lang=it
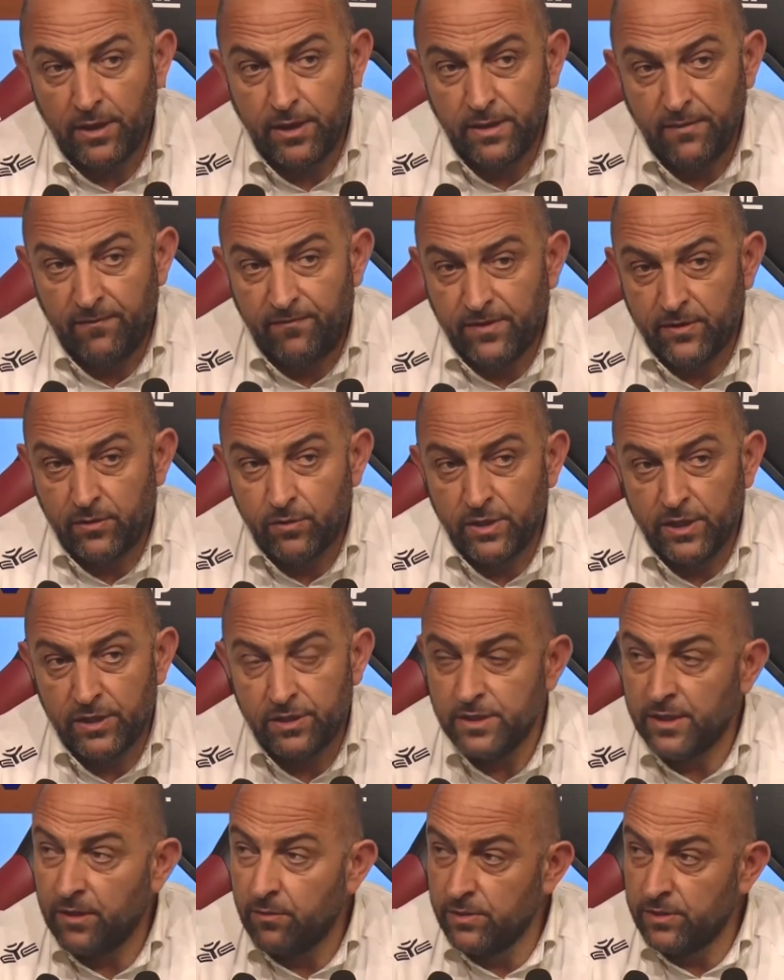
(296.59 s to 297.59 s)
il fatto, di,
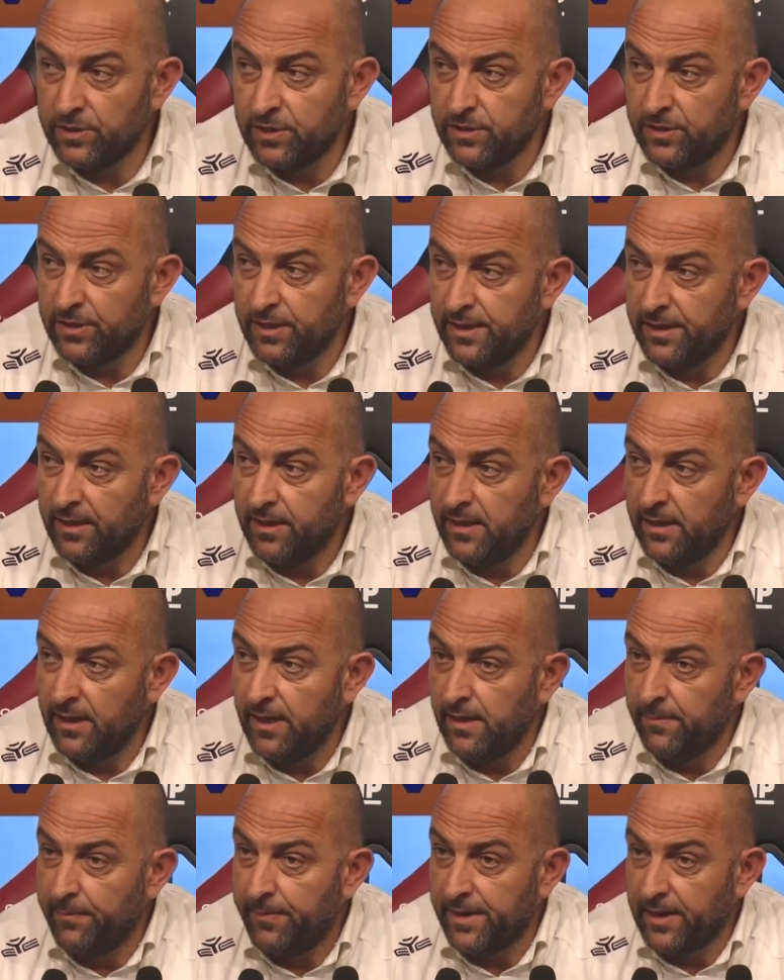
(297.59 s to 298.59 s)
essere qui stasera
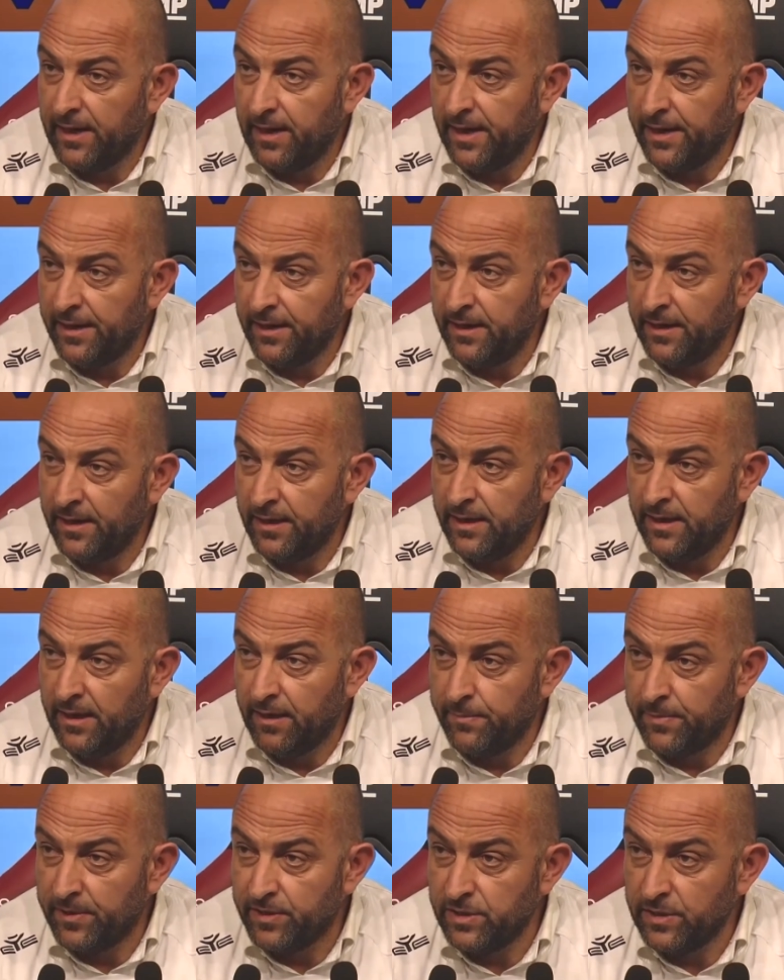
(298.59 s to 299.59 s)
a parlare e a
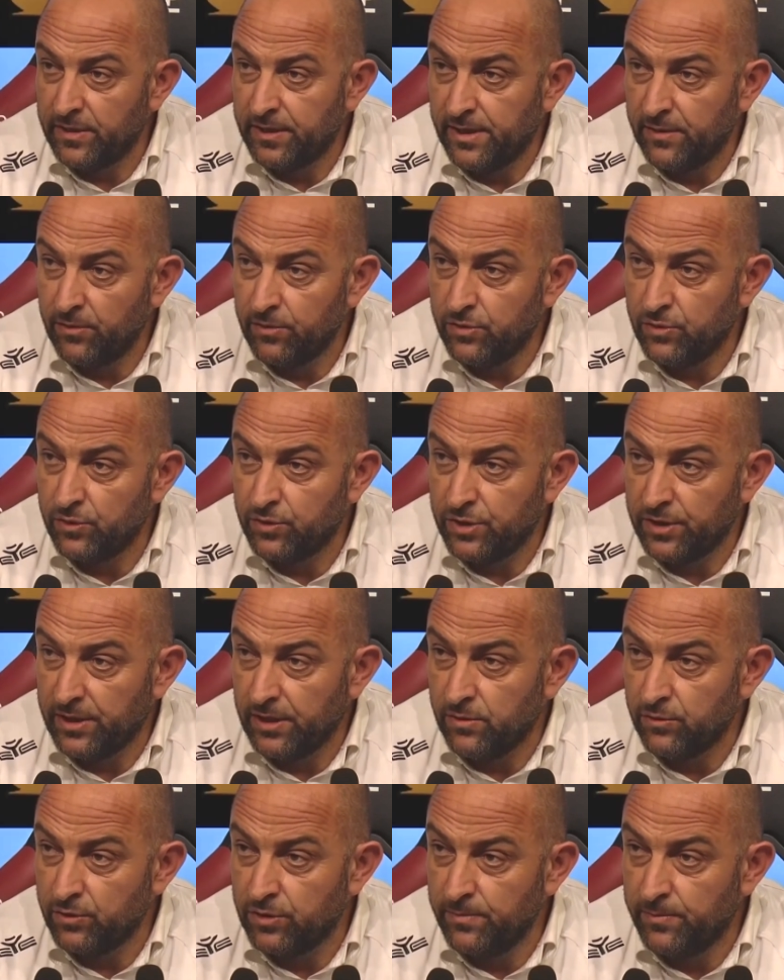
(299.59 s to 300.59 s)
rappresentare una società
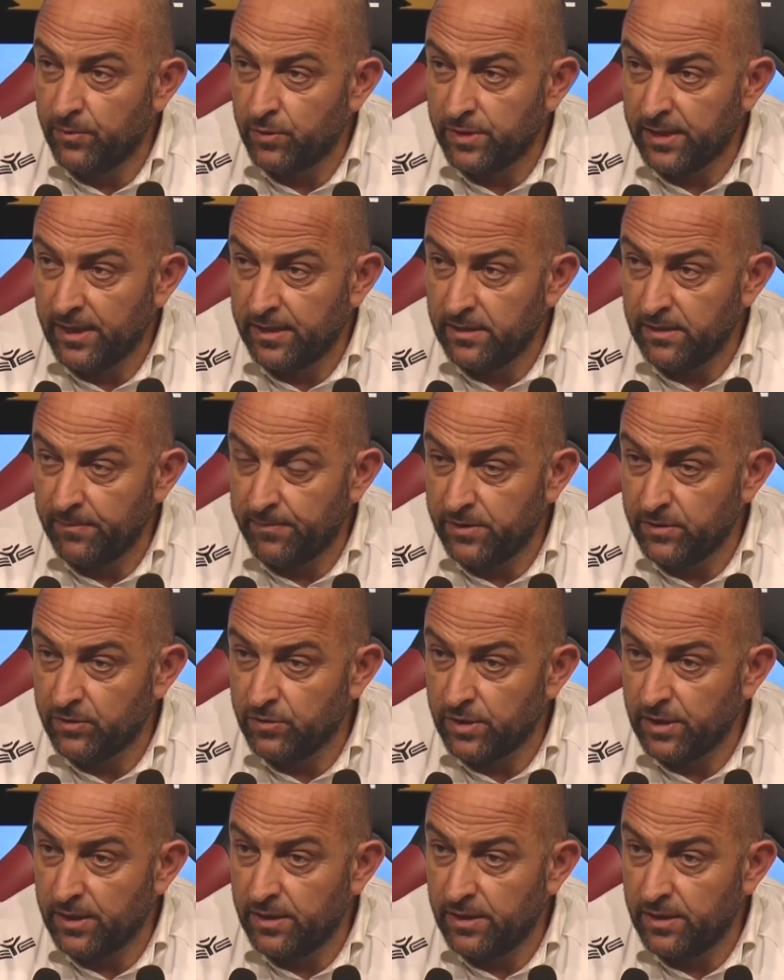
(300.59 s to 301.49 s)
così importante penso